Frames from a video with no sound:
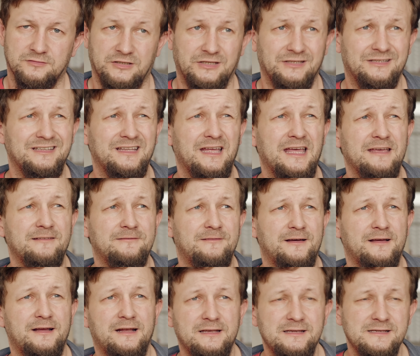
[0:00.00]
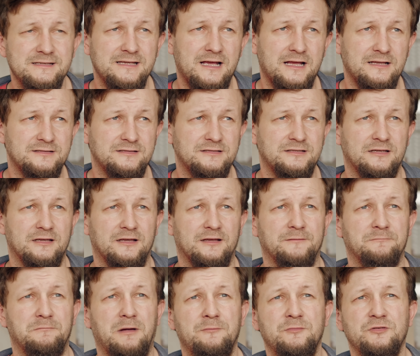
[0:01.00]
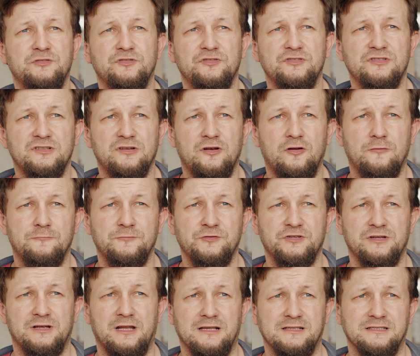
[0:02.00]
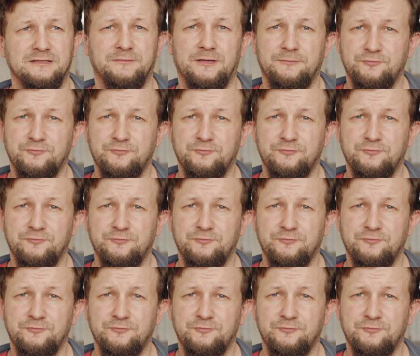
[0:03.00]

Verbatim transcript: idę na ewangelizację, mamy coś zrobić razem,